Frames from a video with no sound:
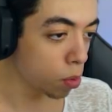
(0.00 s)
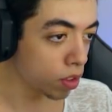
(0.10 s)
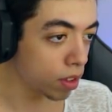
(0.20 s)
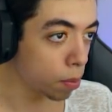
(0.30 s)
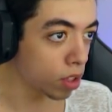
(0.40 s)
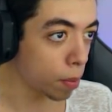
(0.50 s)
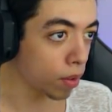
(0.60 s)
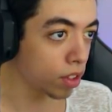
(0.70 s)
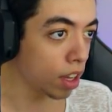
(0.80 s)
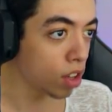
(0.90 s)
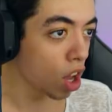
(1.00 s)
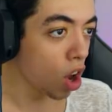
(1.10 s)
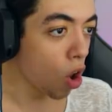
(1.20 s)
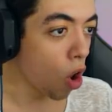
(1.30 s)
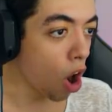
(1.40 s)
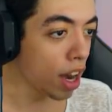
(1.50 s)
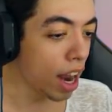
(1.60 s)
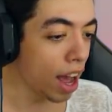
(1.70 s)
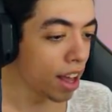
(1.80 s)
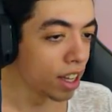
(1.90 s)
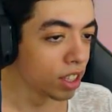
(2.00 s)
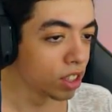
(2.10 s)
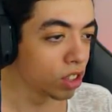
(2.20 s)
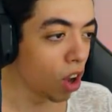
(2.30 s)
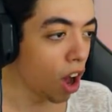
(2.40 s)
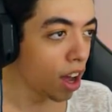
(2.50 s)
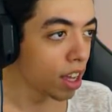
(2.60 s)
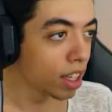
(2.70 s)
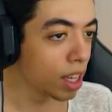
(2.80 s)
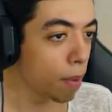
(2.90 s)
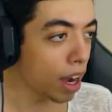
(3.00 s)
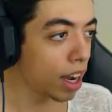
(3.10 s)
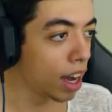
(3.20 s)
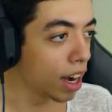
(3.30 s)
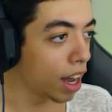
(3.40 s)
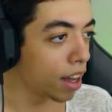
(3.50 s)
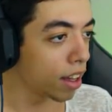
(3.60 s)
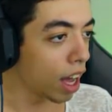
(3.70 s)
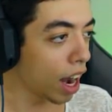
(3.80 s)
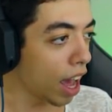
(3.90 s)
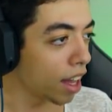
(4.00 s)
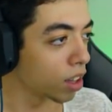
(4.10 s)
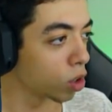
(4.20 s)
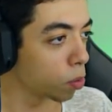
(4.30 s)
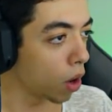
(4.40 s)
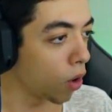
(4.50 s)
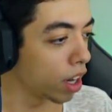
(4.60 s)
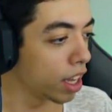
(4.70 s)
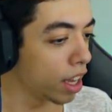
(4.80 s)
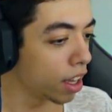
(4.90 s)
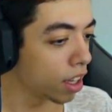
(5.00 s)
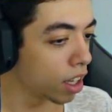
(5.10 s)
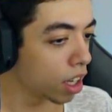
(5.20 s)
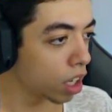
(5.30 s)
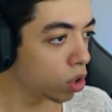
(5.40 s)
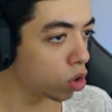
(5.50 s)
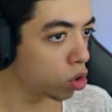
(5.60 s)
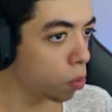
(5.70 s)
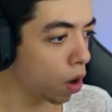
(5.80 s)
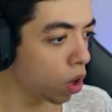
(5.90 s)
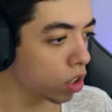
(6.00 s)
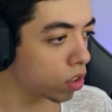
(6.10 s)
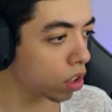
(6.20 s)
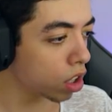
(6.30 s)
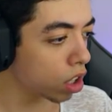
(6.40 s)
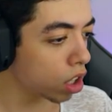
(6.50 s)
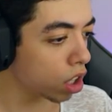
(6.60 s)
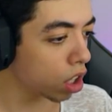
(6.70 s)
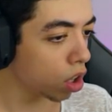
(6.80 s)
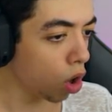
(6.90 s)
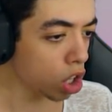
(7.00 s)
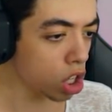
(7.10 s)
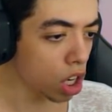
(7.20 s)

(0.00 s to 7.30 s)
eu mostrar pra vocês. Olha só que bacana. Olha lá, tem um tubarão ali. Cadê os outros tubarões? Oxi!